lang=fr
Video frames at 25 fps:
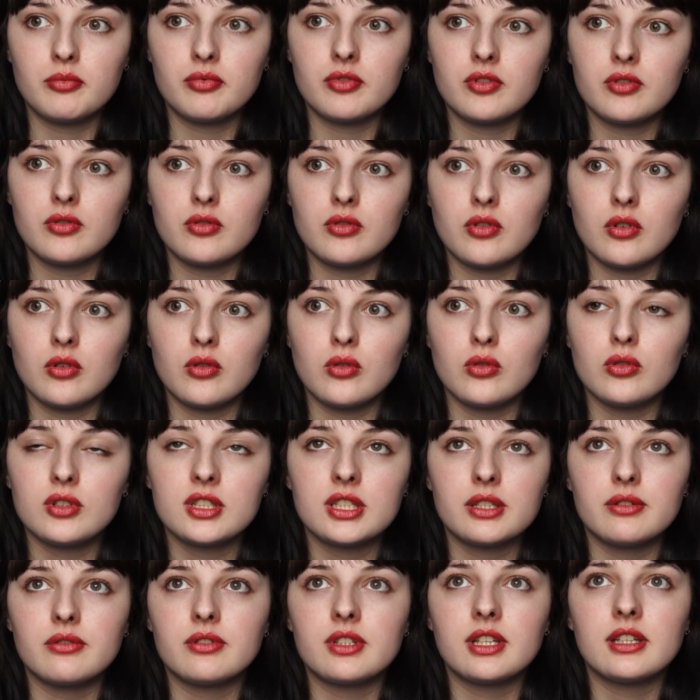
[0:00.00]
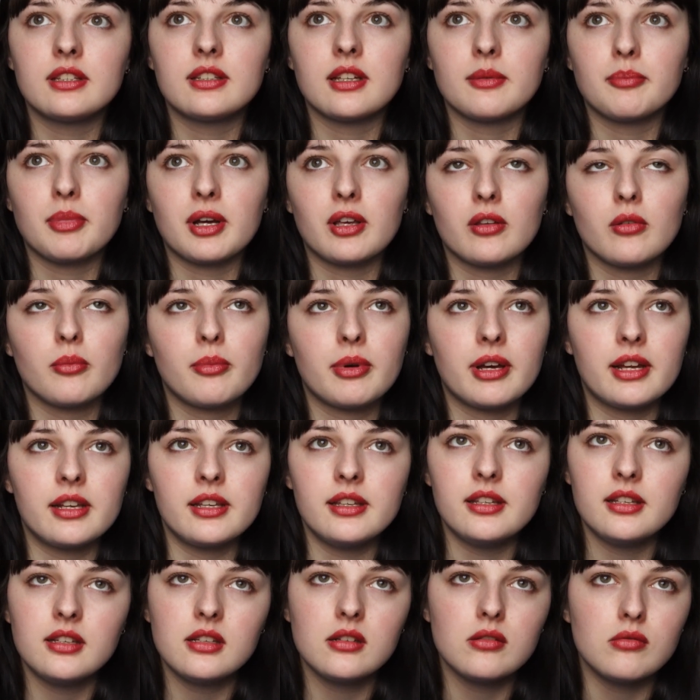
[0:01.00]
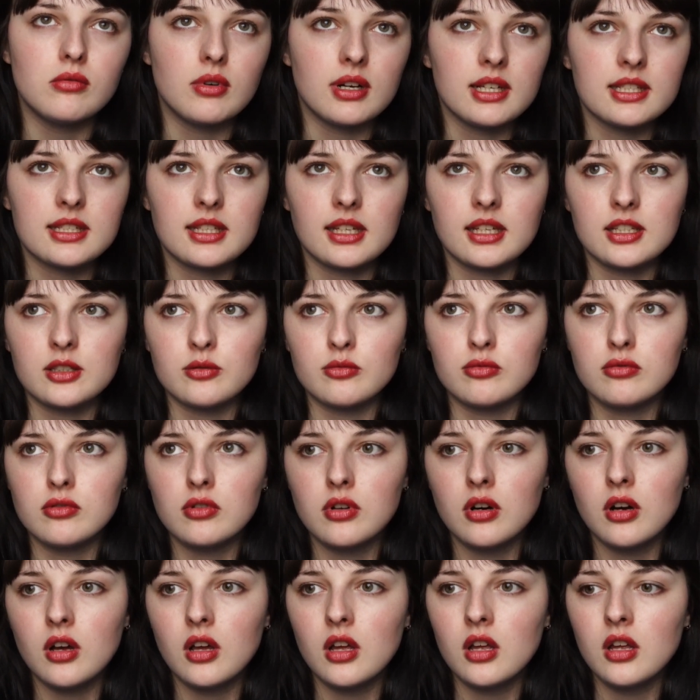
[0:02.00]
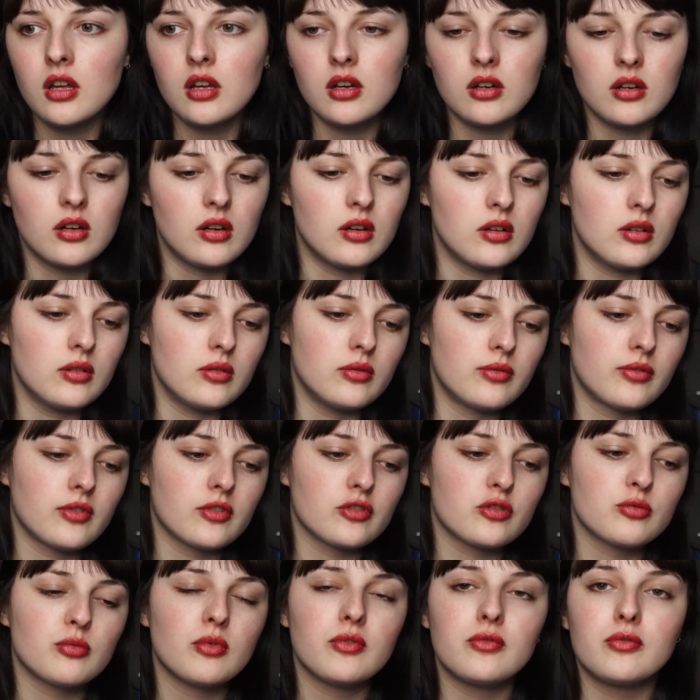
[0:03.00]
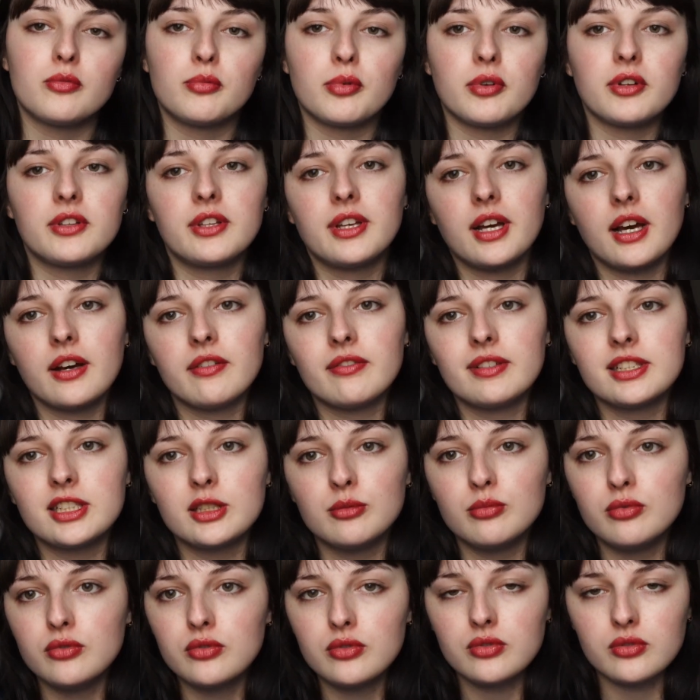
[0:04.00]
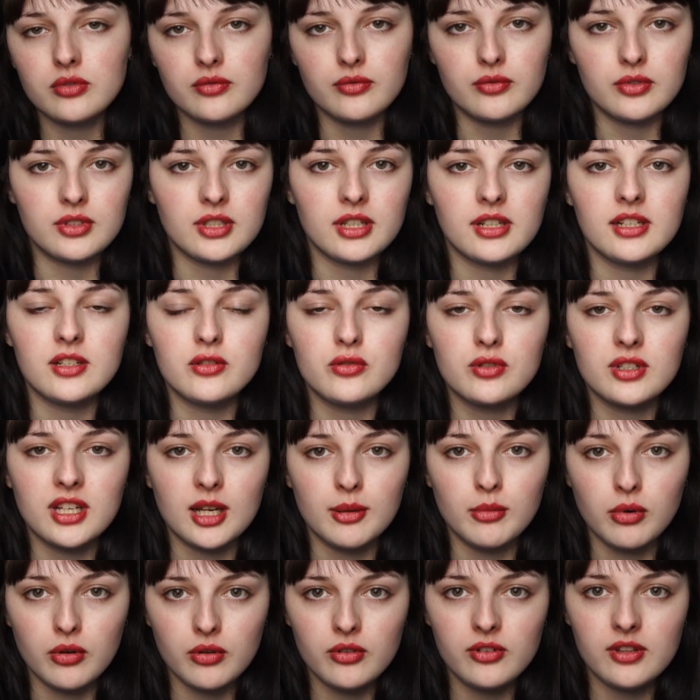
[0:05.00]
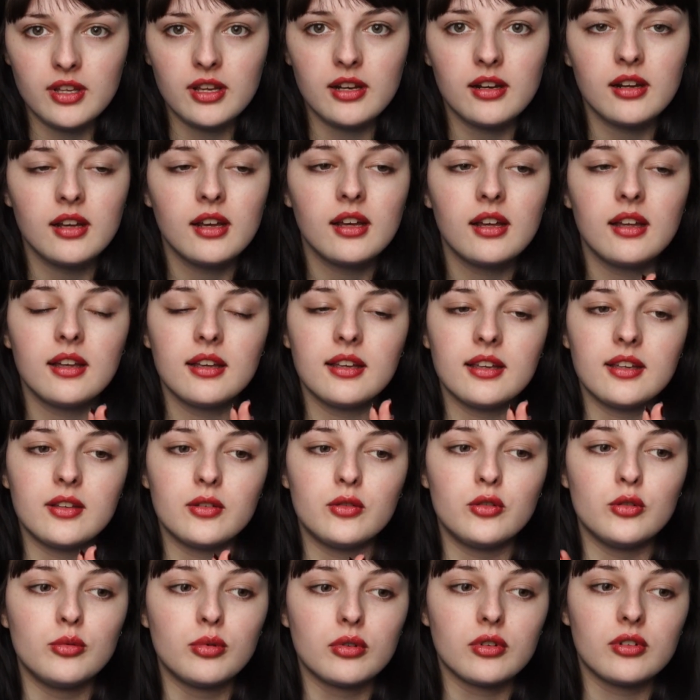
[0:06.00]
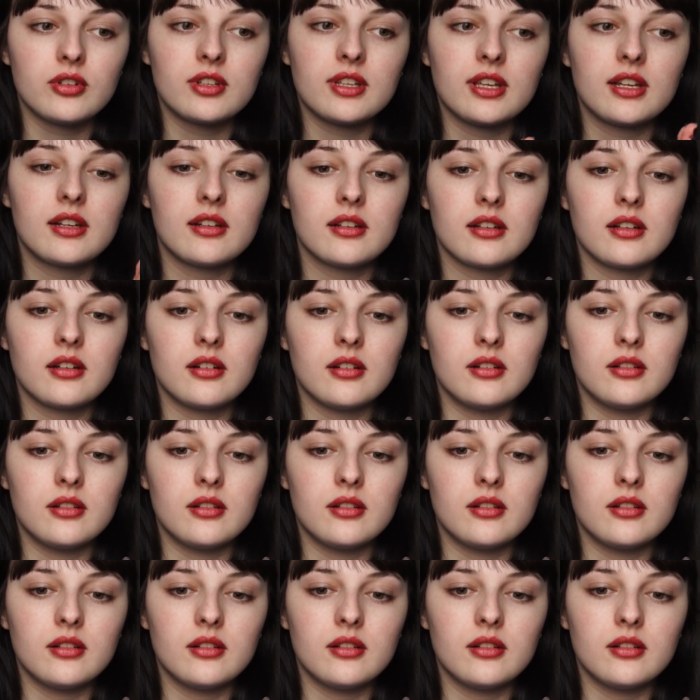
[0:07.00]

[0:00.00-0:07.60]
Puisque, en gros, si vous êtes, par exemple, à Lille ou à Strasbourg, franchement, vous prenez un Flixbus, vous allez jusqu'à Bruxelles, et de Bruxelles,